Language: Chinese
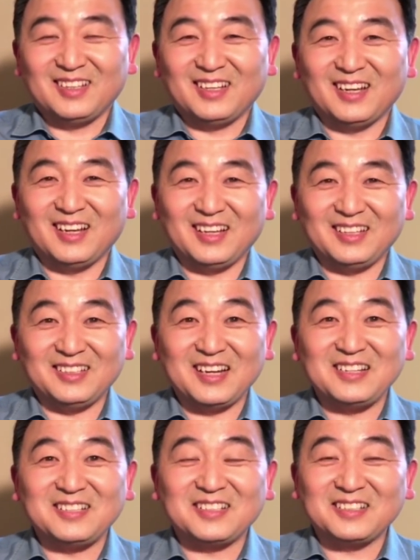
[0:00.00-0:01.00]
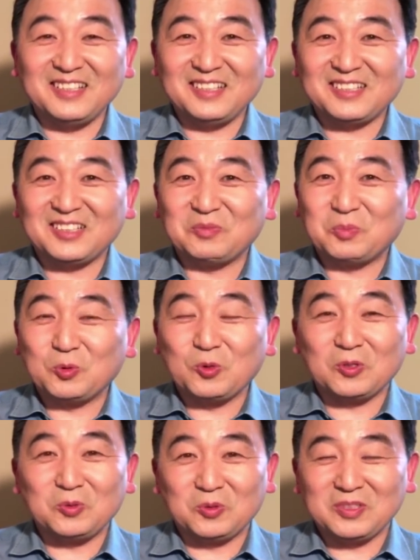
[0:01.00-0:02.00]
哎，人生一世不
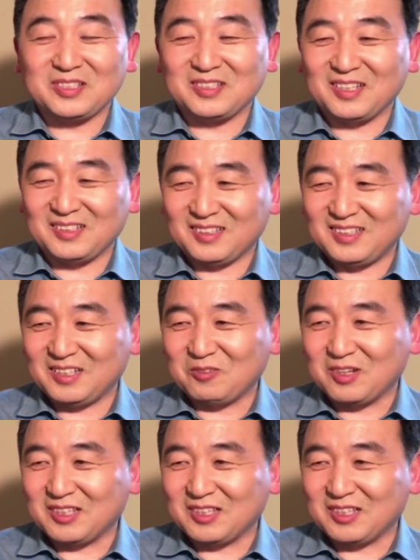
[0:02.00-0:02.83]
过如此。结果